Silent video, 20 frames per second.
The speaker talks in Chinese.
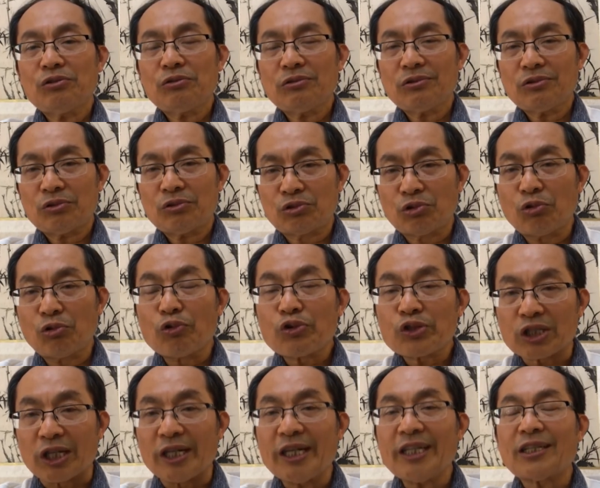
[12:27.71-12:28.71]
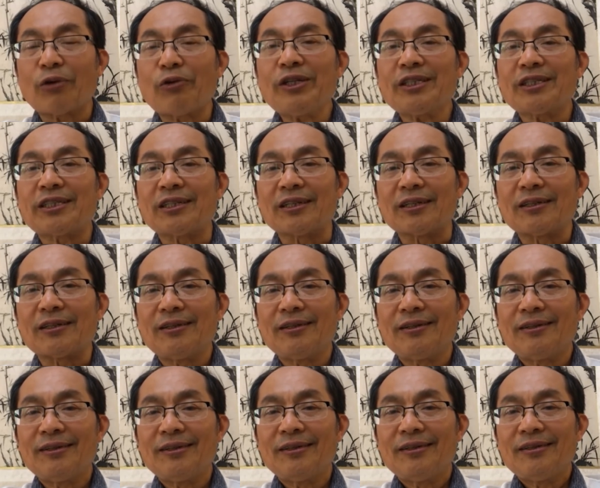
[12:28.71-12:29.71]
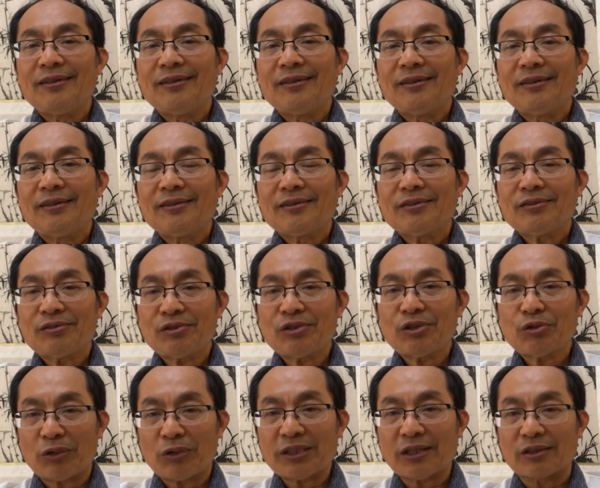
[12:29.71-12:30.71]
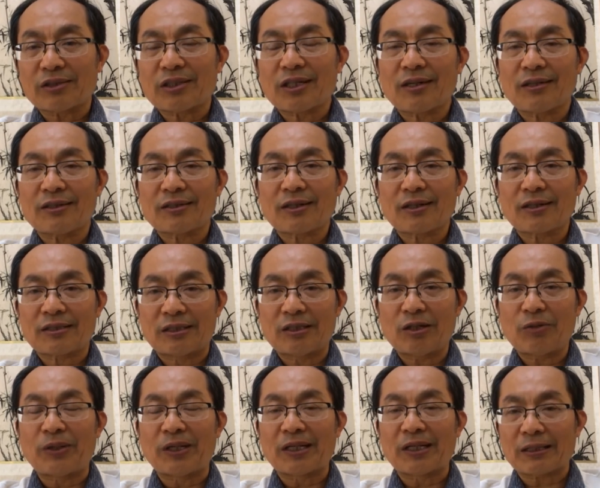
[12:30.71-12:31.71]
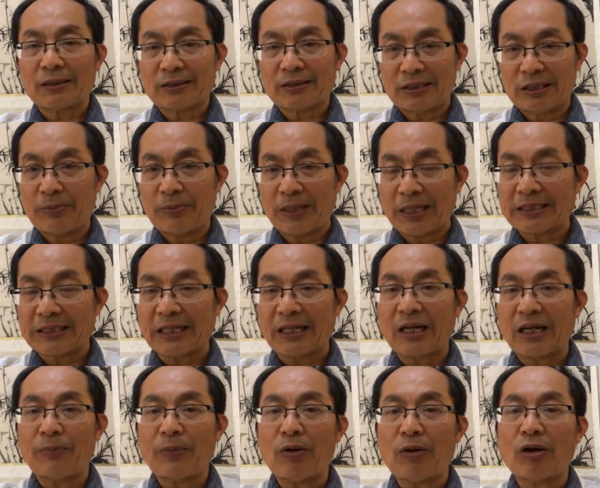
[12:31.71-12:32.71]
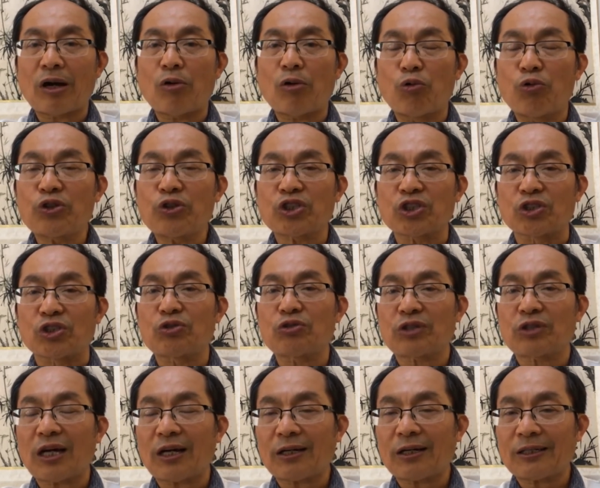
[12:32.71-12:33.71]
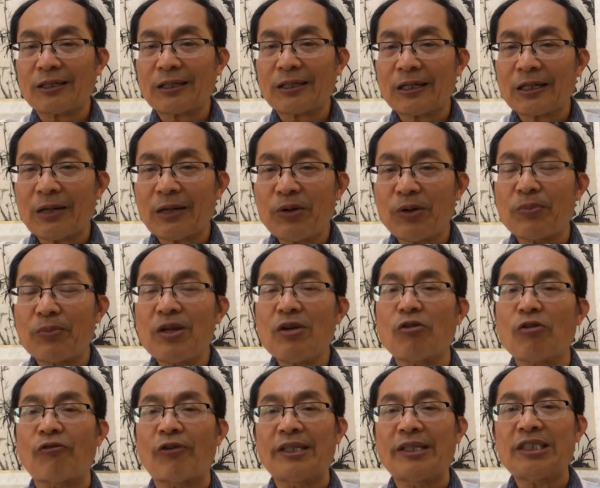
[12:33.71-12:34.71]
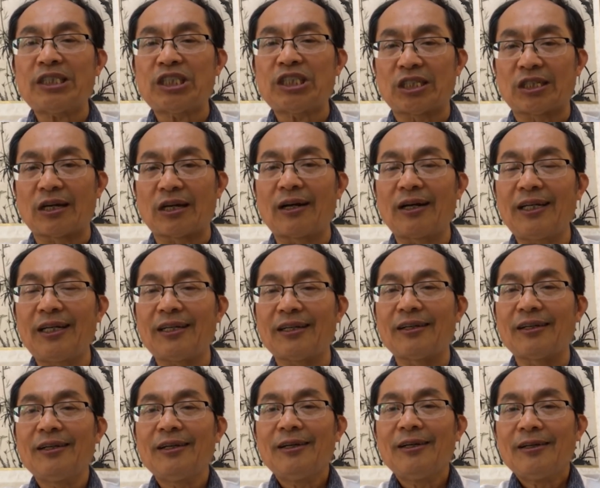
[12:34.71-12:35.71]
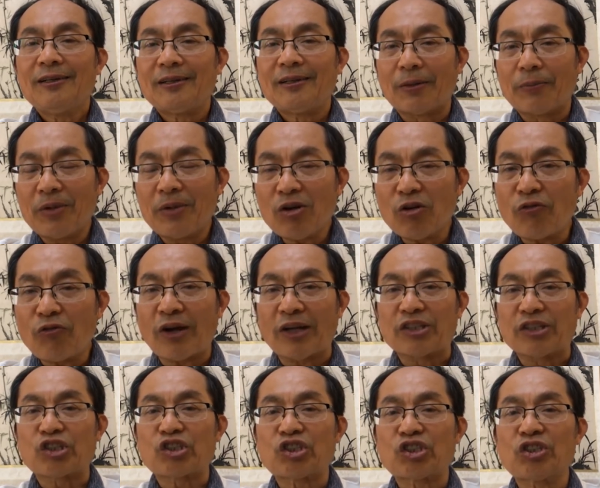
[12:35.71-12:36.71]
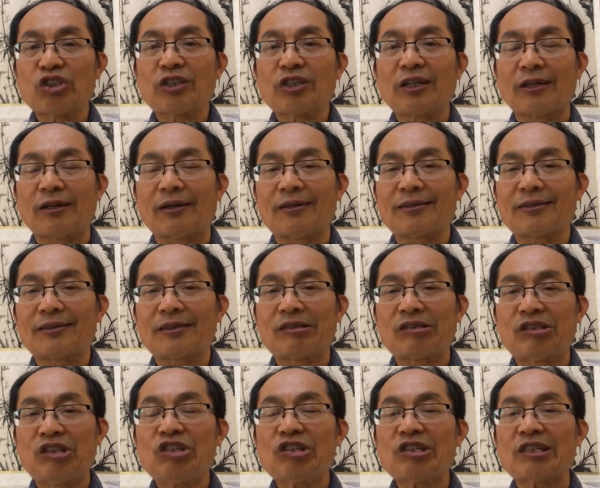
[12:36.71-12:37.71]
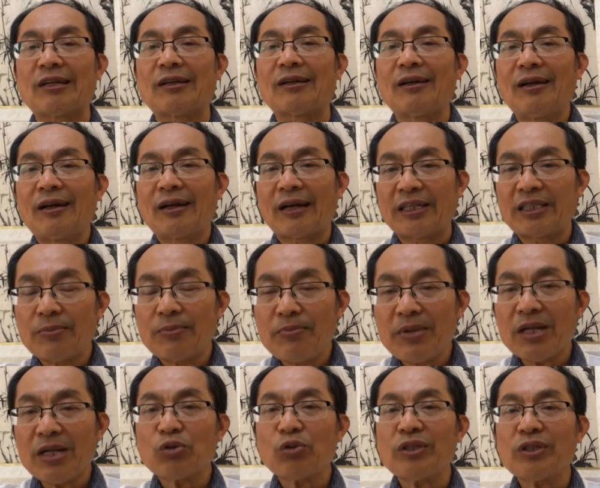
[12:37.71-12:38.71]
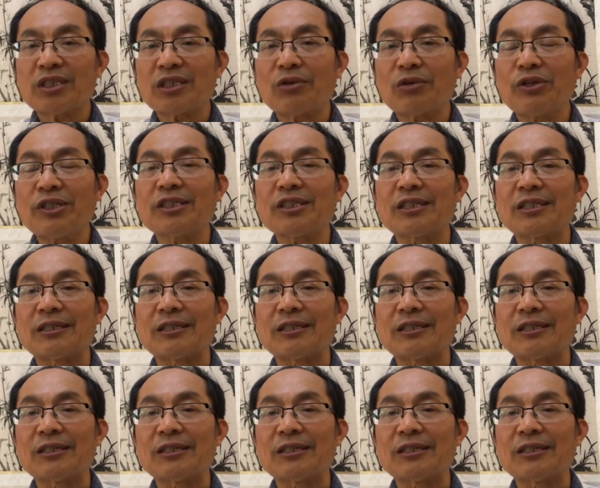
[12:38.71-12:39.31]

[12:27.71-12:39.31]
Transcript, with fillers: 诸如此类的问题，就是我讲这个这个习近平那个习近平刚才那个报告无耻，就是他他根本没有反省能力，也没有反思的那精神来去面对这些问题，